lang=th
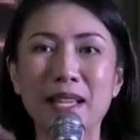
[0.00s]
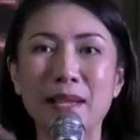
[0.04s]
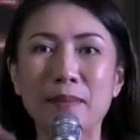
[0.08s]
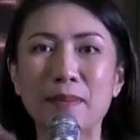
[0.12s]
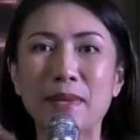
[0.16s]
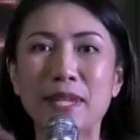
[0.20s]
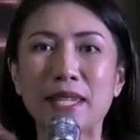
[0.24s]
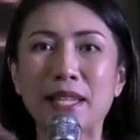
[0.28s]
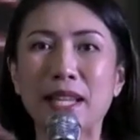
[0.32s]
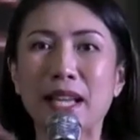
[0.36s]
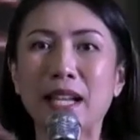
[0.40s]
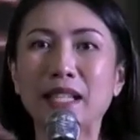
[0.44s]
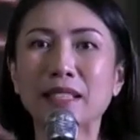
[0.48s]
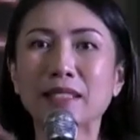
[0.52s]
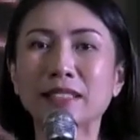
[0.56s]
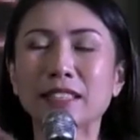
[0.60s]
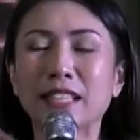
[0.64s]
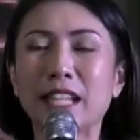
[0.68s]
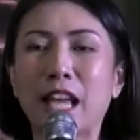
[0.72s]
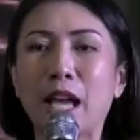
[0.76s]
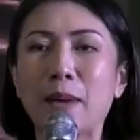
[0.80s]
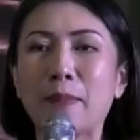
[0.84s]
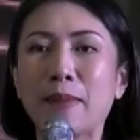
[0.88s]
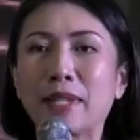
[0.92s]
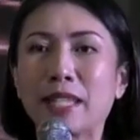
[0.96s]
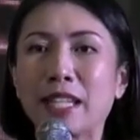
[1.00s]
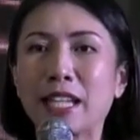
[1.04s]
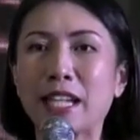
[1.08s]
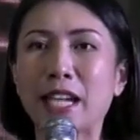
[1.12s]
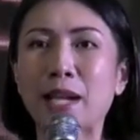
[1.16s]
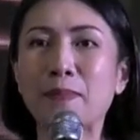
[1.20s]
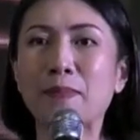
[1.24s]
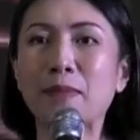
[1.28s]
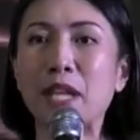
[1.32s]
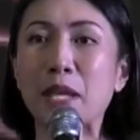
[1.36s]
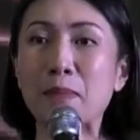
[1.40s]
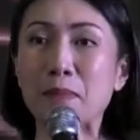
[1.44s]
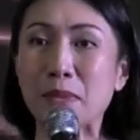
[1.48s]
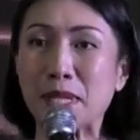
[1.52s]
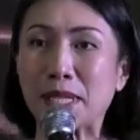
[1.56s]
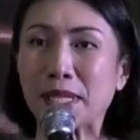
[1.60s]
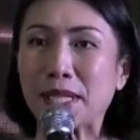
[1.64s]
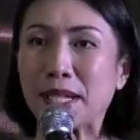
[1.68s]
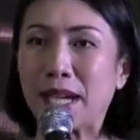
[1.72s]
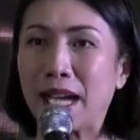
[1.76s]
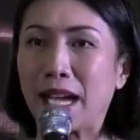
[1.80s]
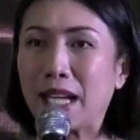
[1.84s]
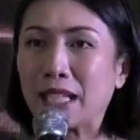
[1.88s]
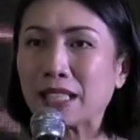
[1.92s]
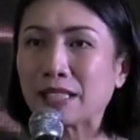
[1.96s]
มีทั้งสถาปัตยกรรมในเมื
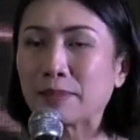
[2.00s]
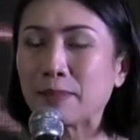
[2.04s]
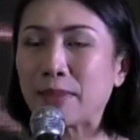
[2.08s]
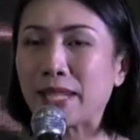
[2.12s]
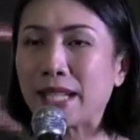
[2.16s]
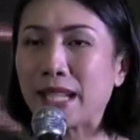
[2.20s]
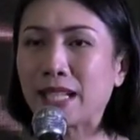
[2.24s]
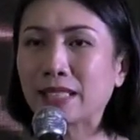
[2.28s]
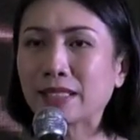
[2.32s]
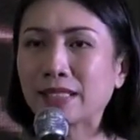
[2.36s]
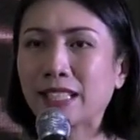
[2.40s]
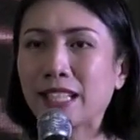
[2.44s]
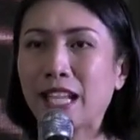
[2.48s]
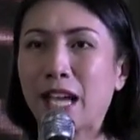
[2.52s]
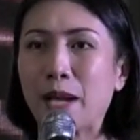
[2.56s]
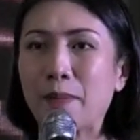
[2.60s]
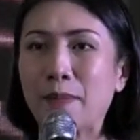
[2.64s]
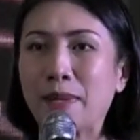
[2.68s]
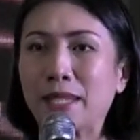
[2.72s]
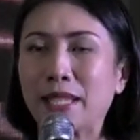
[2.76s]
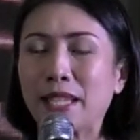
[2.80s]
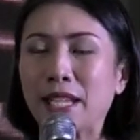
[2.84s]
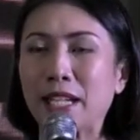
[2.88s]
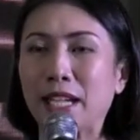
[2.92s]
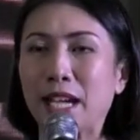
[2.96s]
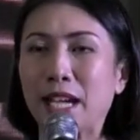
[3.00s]
อง มีทั้งสถาปัตยกรรม